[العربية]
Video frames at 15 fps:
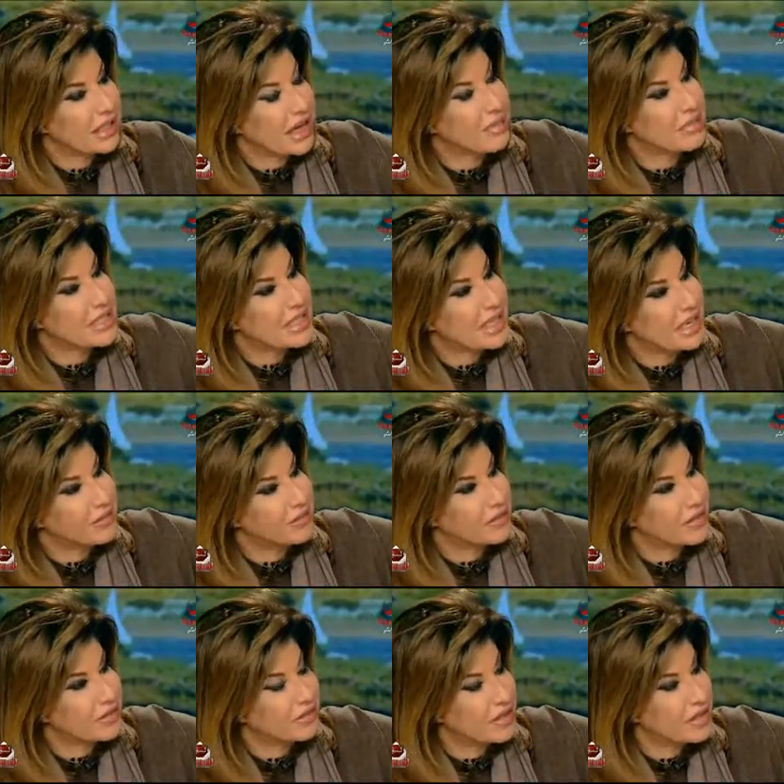ال 5000
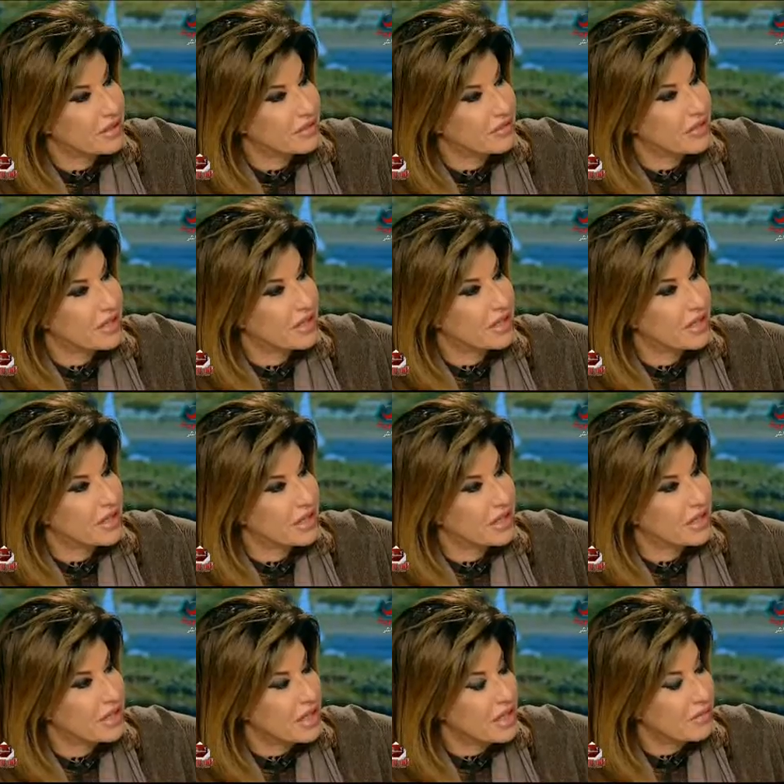في ال في
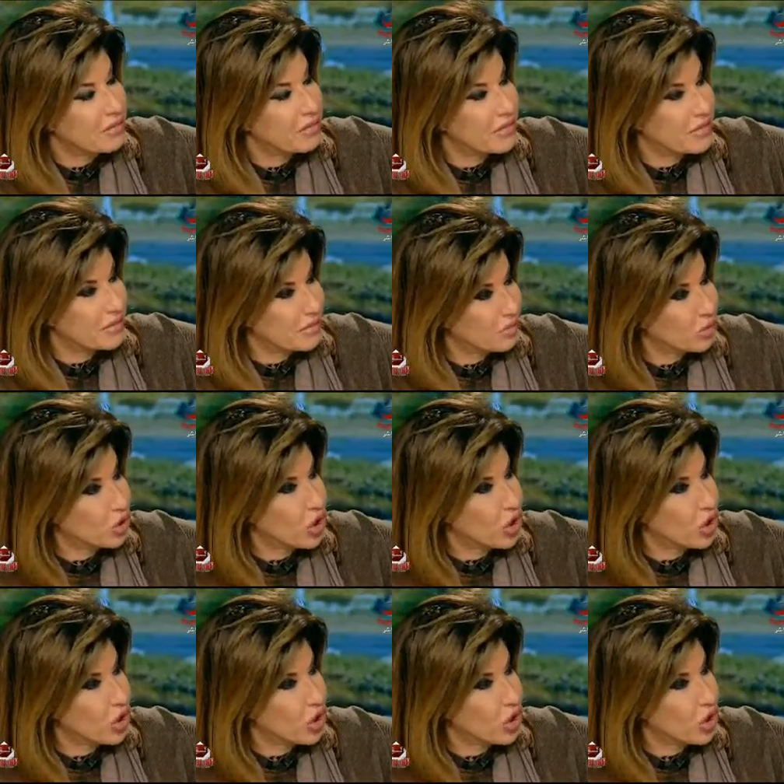المدرج